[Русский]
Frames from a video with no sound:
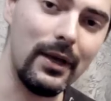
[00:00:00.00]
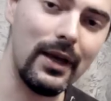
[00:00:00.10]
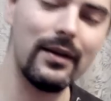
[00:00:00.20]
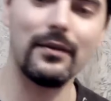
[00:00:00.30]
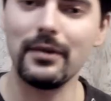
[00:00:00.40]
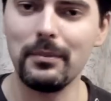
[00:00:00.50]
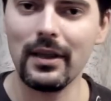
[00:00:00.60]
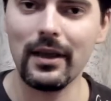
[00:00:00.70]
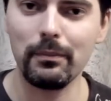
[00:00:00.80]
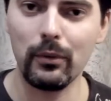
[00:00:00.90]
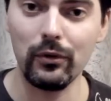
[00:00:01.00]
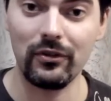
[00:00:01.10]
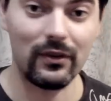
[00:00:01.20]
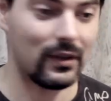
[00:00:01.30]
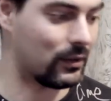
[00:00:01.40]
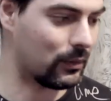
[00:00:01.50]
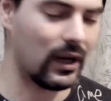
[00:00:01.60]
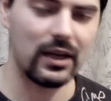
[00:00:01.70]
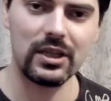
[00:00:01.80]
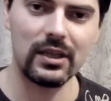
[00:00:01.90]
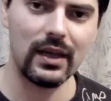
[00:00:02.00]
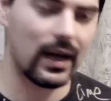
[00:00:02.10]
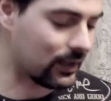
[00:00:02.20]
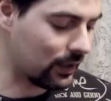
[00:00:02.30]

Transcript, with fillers: Теперь вы меня спросите, но «Ну как же так?